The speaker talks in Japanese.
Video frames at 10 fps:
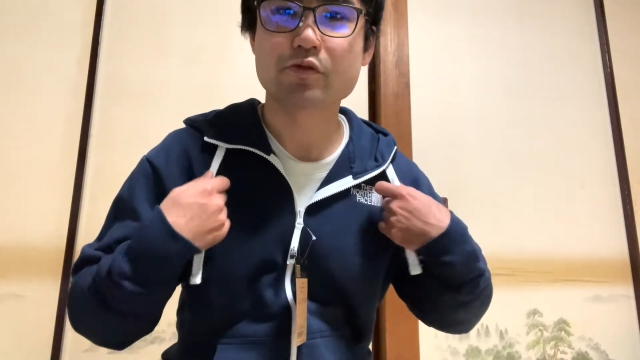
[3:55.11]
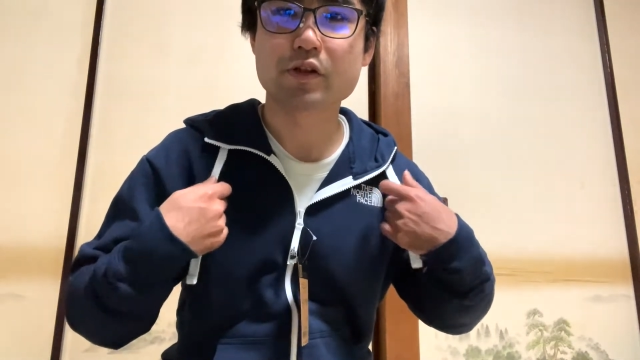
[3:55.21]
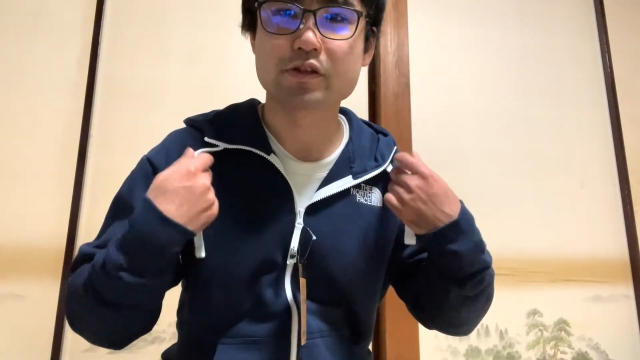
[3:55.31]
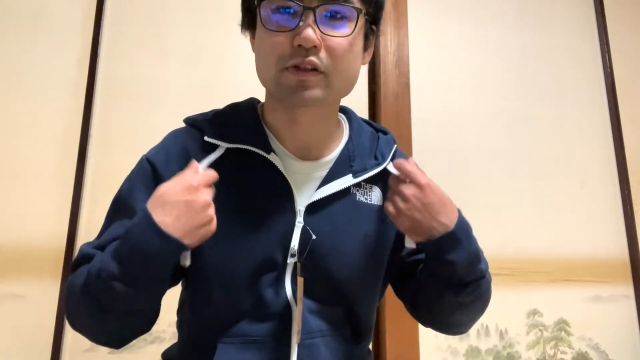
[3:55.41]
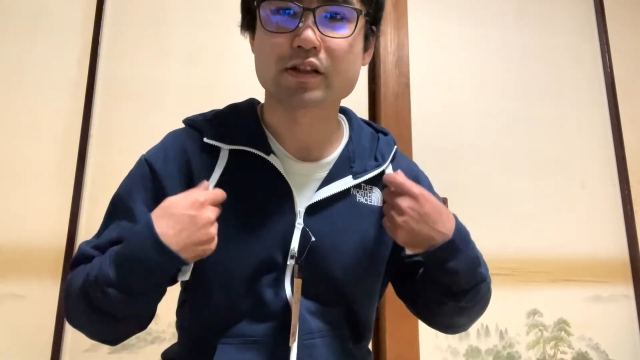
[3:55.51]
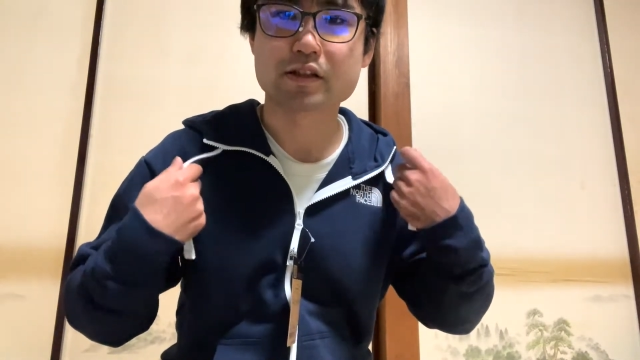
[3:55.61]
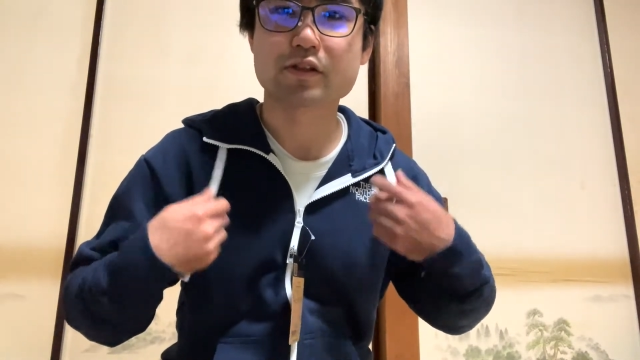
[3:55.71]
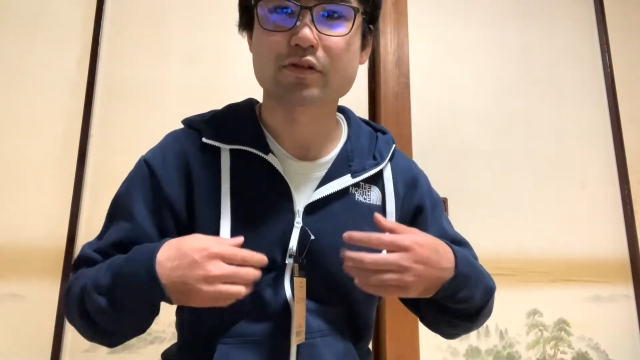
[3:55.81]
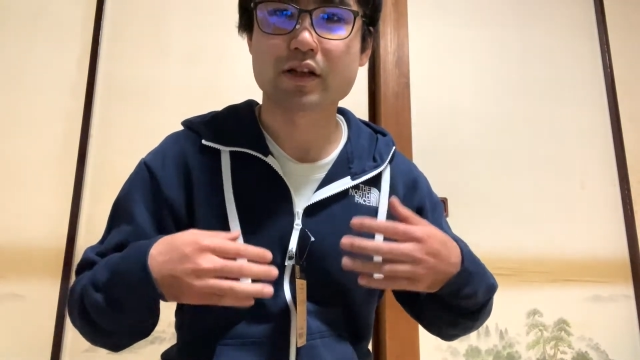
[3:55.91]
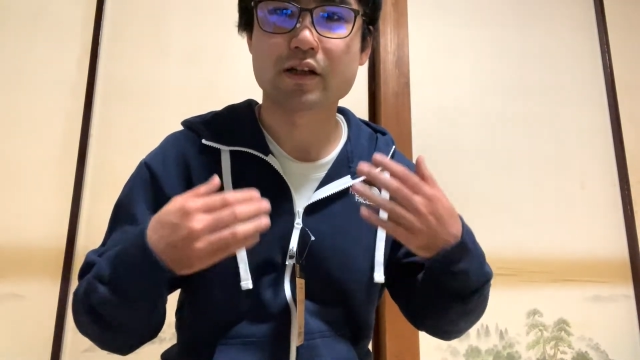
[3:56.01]
ホワイトだったり
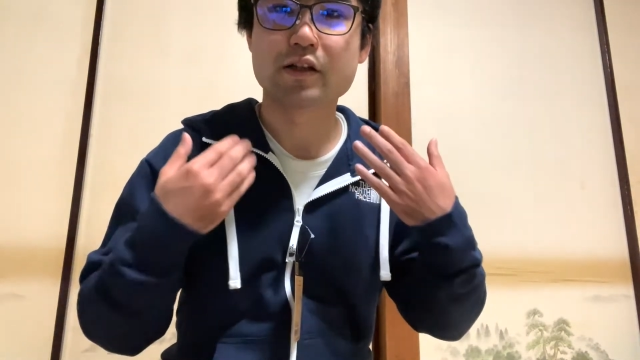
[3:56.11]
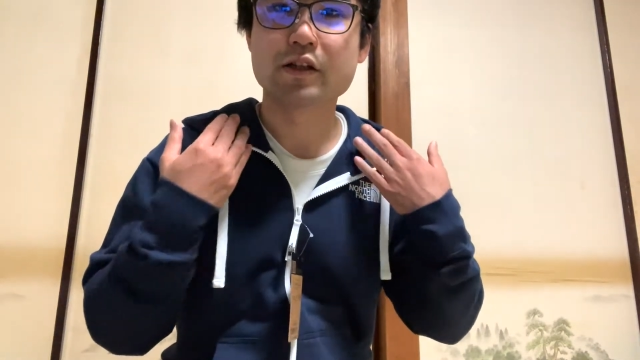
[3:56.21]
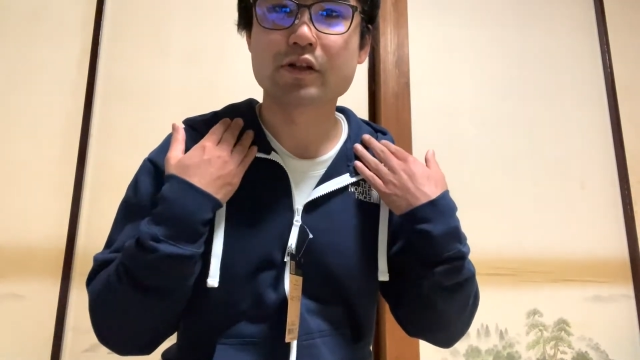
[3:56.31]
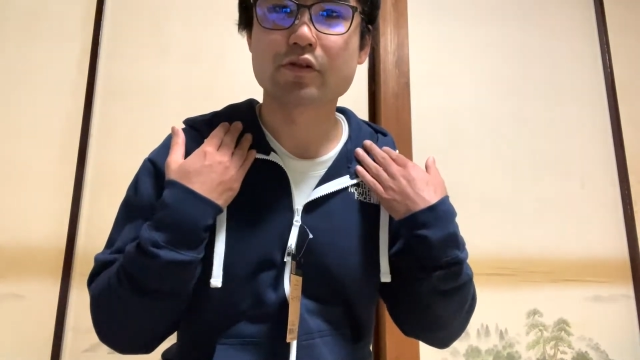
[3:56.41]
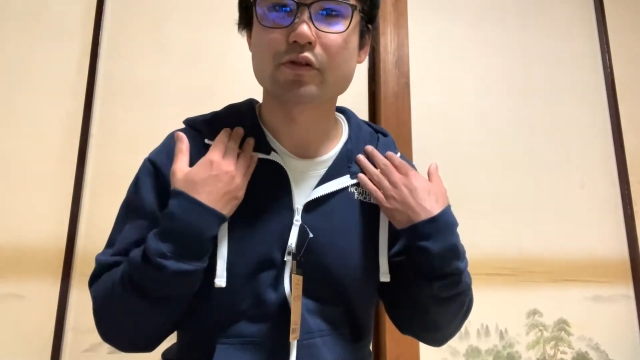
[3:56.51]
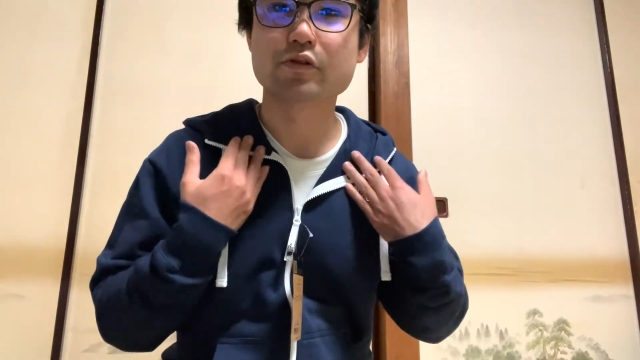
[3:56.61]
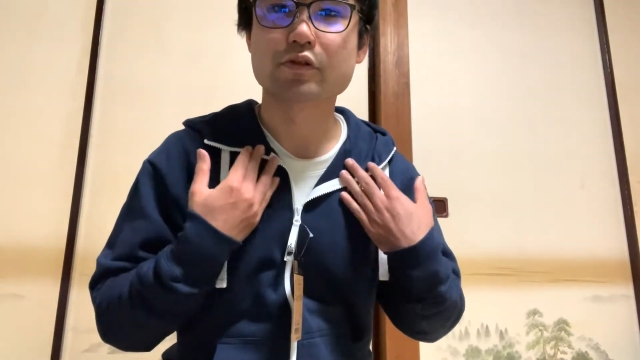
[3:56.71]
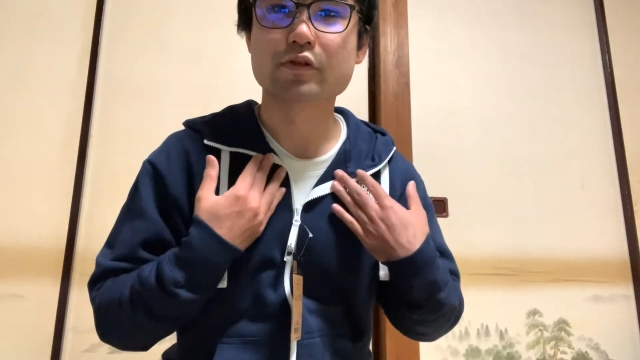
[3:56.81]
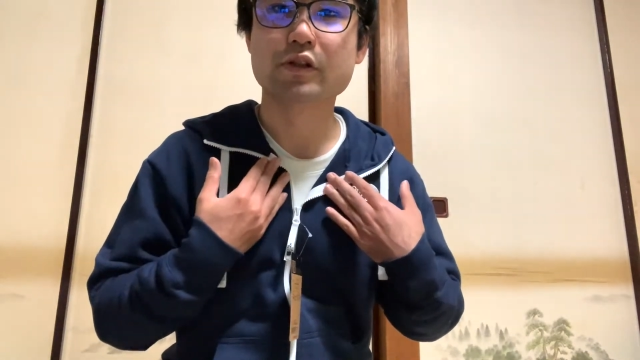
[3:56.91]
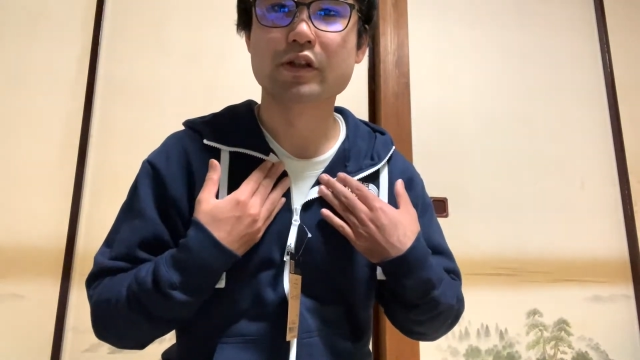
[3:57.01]
とかここの
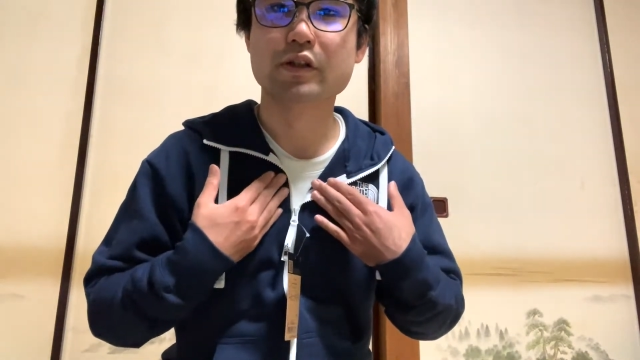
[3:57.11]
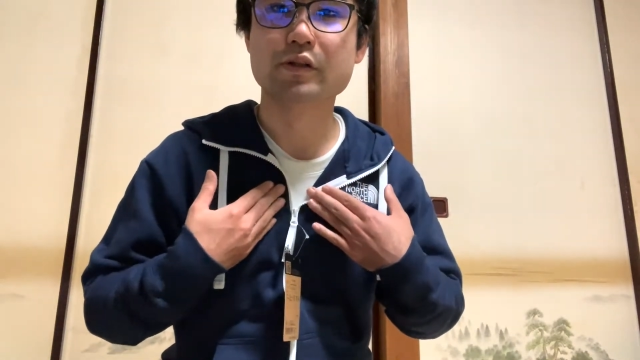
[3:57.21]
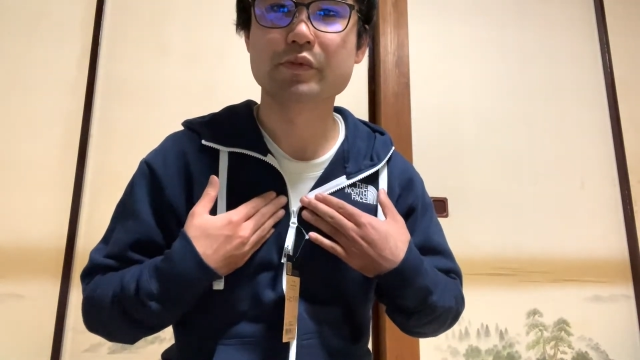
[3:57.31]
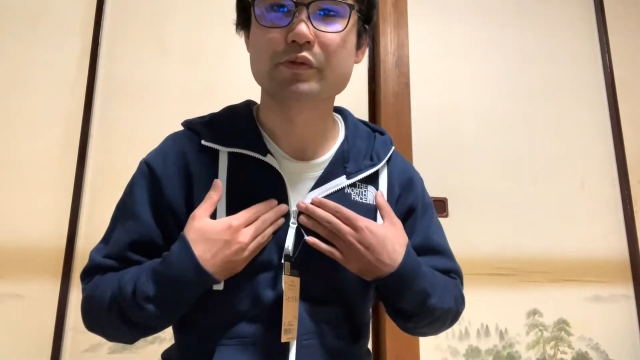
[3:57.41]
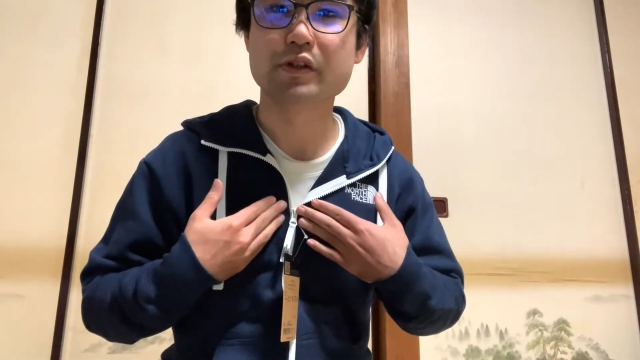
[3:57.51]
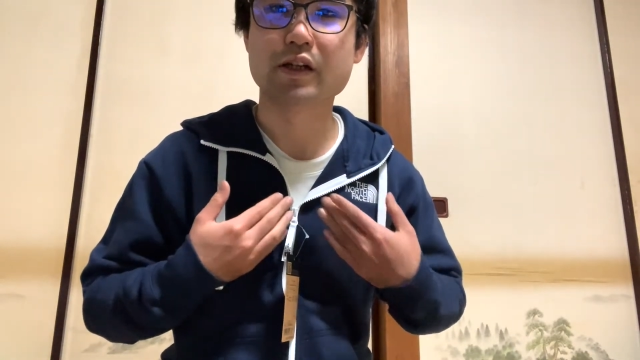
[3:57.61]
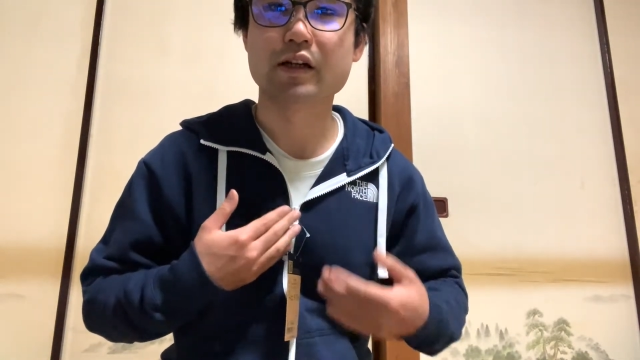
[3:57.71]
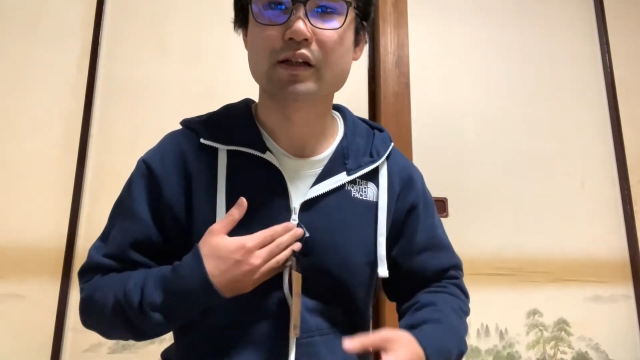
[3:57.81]
部分が